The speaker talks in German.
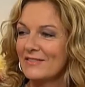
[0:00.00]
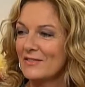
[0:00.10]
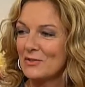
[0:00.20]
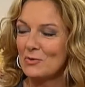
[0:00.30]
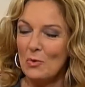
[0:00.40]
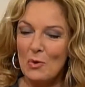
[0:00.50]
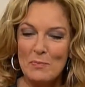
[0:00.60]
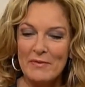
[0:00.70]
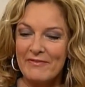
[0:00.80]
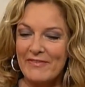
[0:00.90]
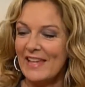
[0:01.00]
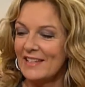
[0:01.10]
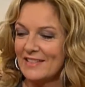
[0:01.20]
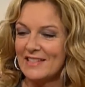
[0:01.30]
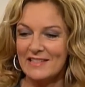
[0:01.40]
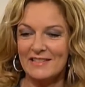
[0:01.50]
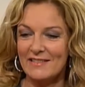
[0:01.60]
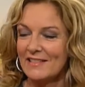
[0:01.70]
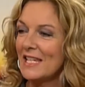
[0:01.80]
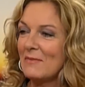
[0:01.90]
so bewegtes
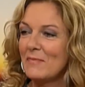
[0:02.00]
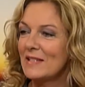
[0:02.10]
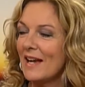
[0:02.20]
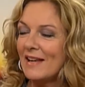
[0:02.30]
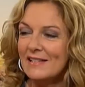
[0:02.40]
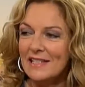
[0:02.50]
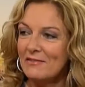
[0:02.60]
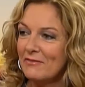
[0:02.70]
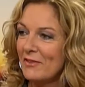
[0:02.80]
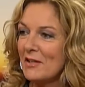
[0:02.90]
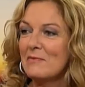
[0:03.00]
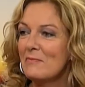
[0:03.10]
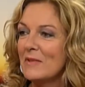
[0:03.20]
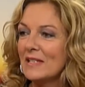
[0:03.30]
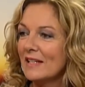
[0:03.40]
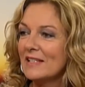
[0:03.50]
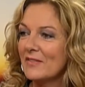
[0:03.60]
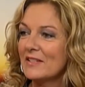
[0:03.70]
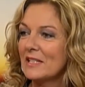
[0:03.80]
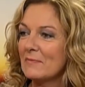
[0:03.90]
Leben mit all den Filmen, mit all dem,
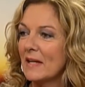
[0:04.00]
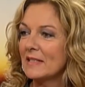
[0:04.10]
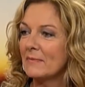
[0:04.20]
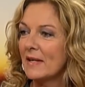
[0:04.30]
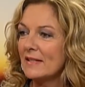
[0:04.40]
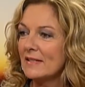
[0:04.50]
was Sie gemacht haben, all